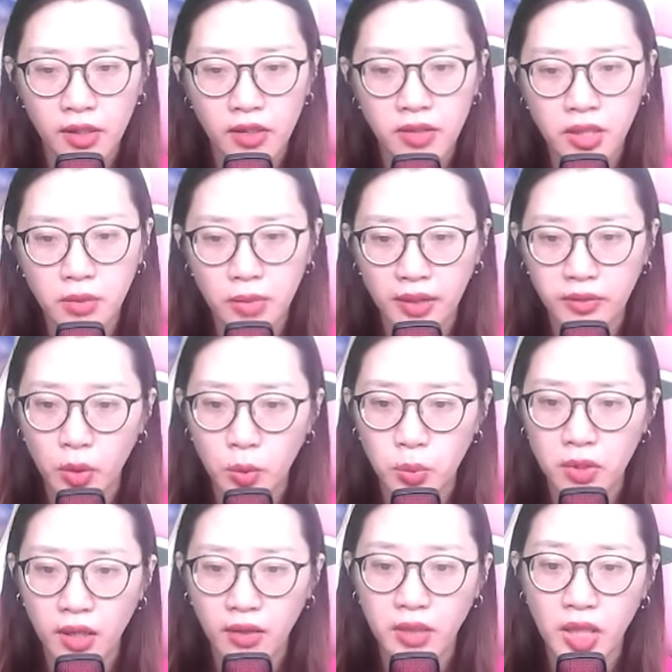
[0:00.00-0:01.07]
Gương mặt Tống
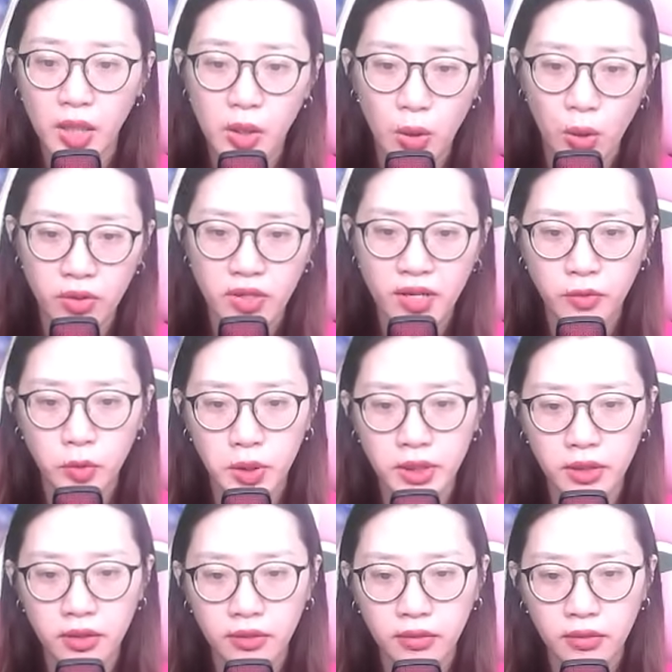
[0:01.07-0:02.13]
Ngật thì lộ ra vui
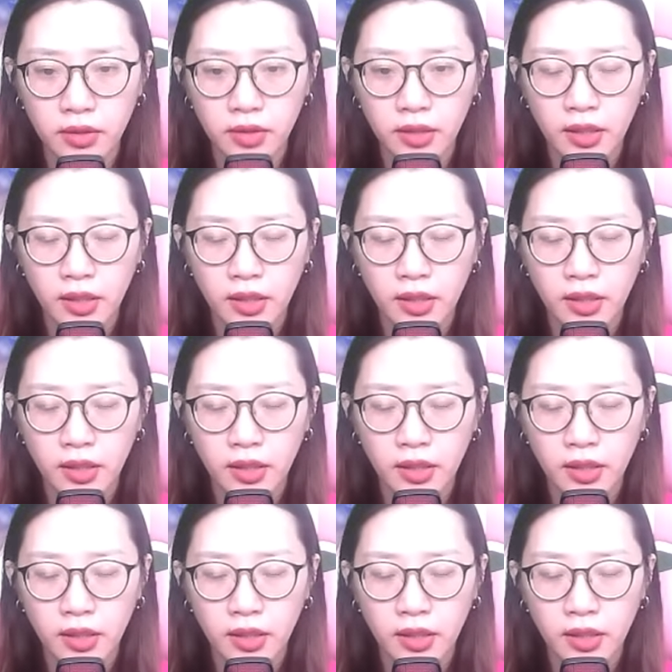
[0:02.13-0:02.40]
sướng.